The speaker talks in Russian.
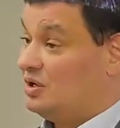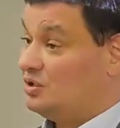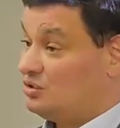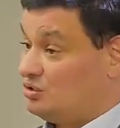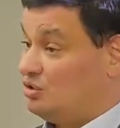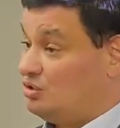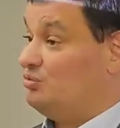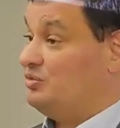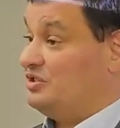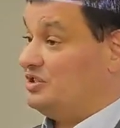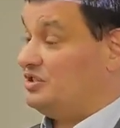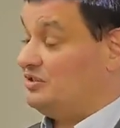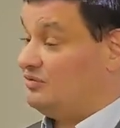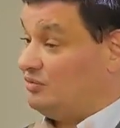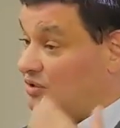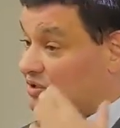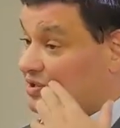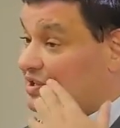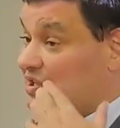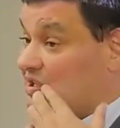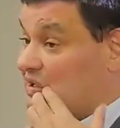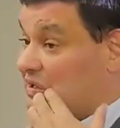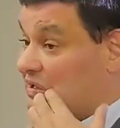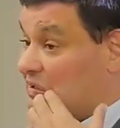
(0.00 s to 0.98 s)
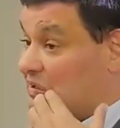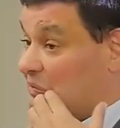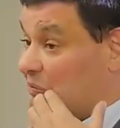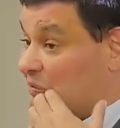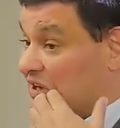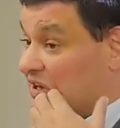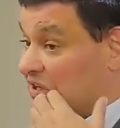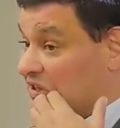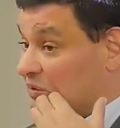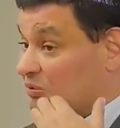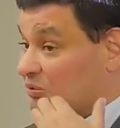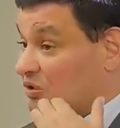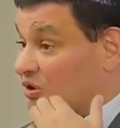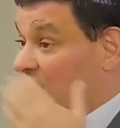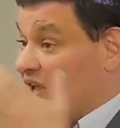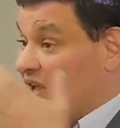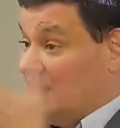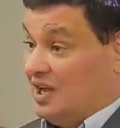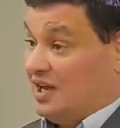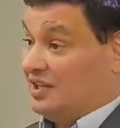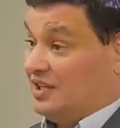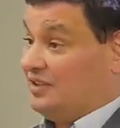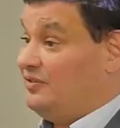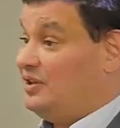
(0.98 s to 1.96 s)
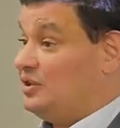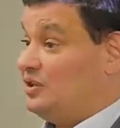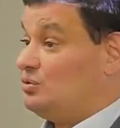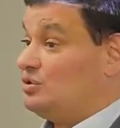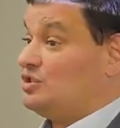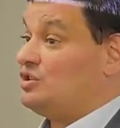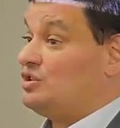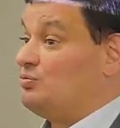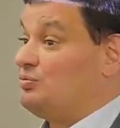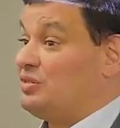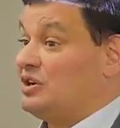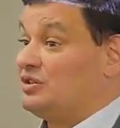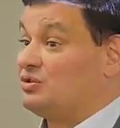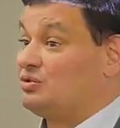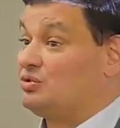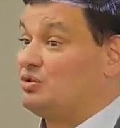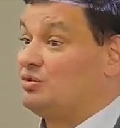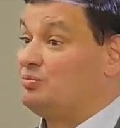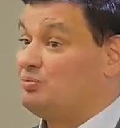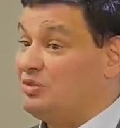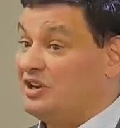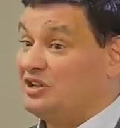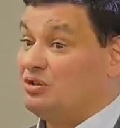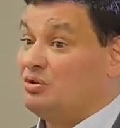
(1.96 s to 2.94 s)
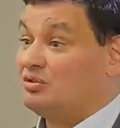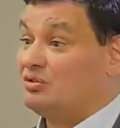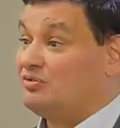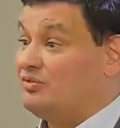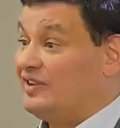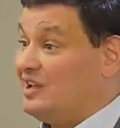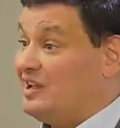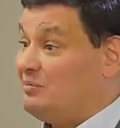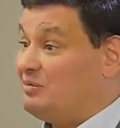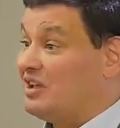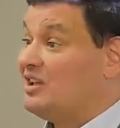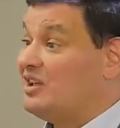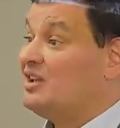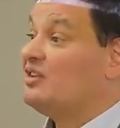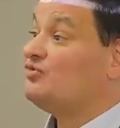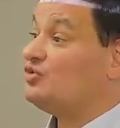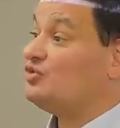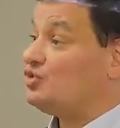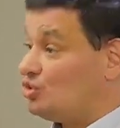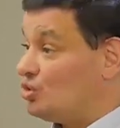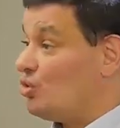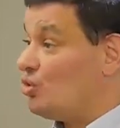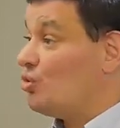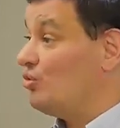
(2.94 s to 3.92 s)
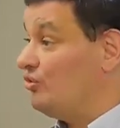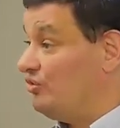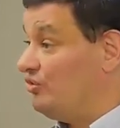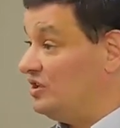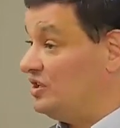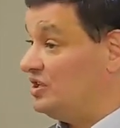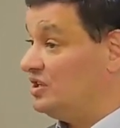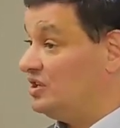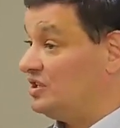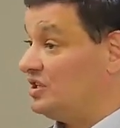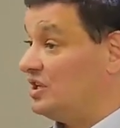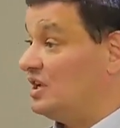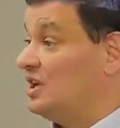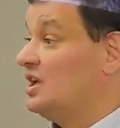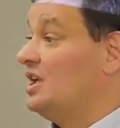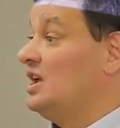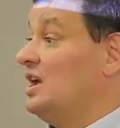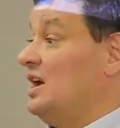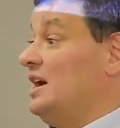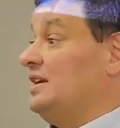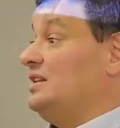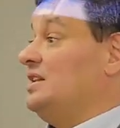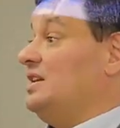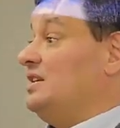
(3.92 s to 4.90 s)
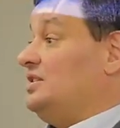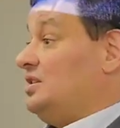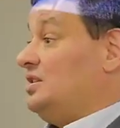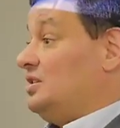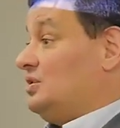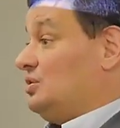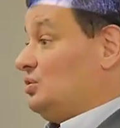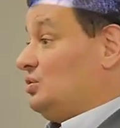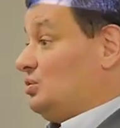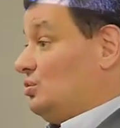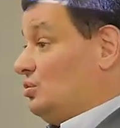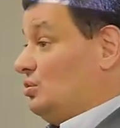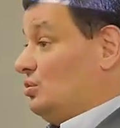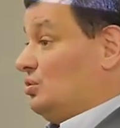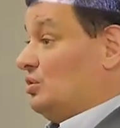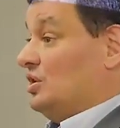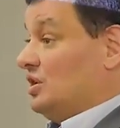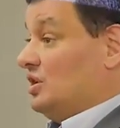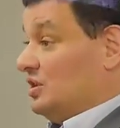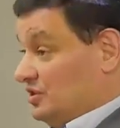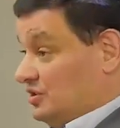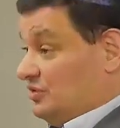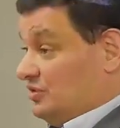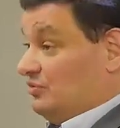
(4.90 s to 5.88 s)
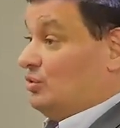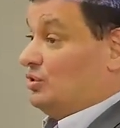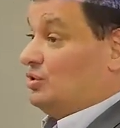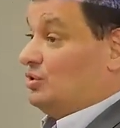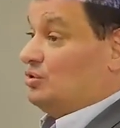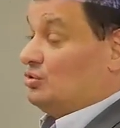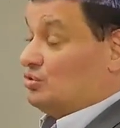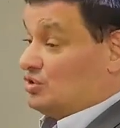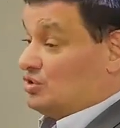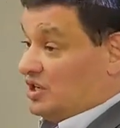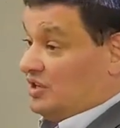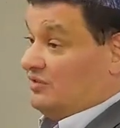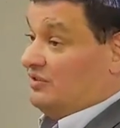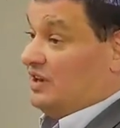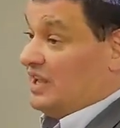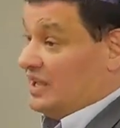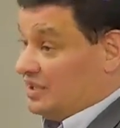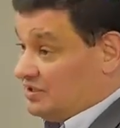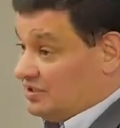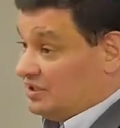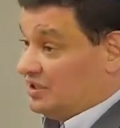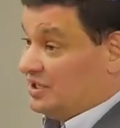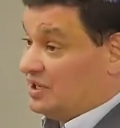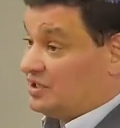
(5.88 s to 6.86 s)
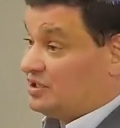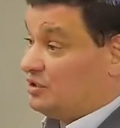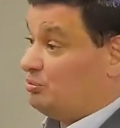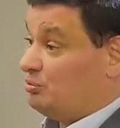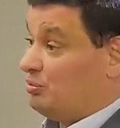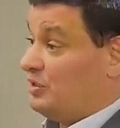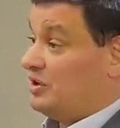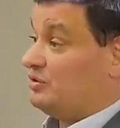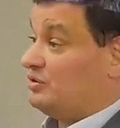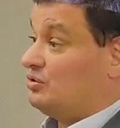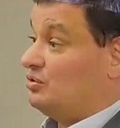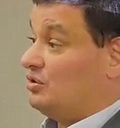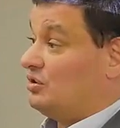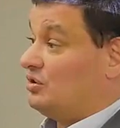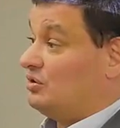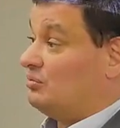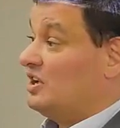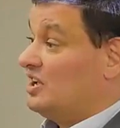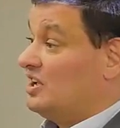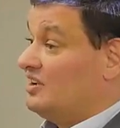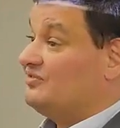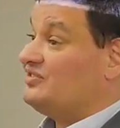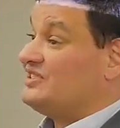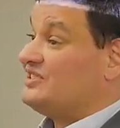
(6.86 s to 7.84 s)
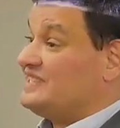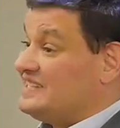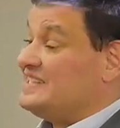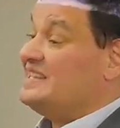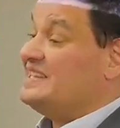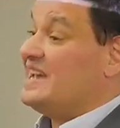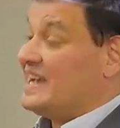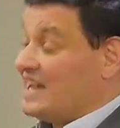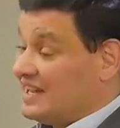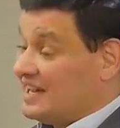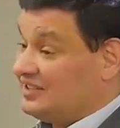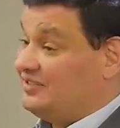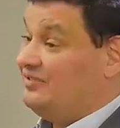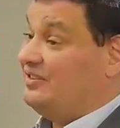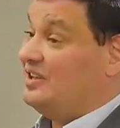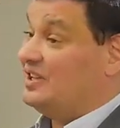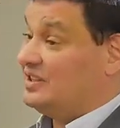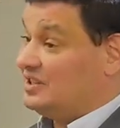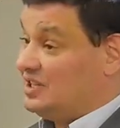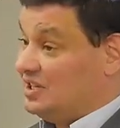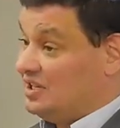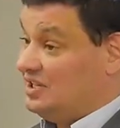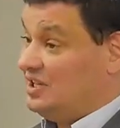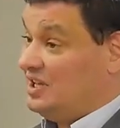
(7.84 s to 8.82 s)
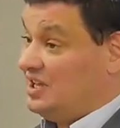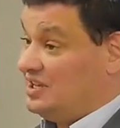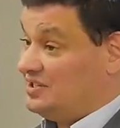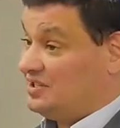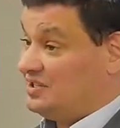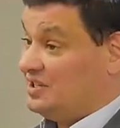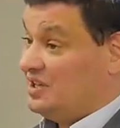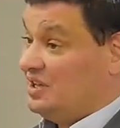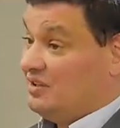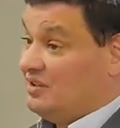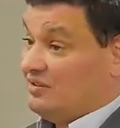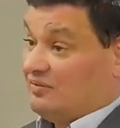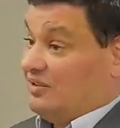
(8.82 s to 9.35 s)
Что мы сегодня делаем? Поэтому ответ очень простой. Придет время, все увидите. А для тех, кто сегодня уже является нашим партнером, все ответы есть.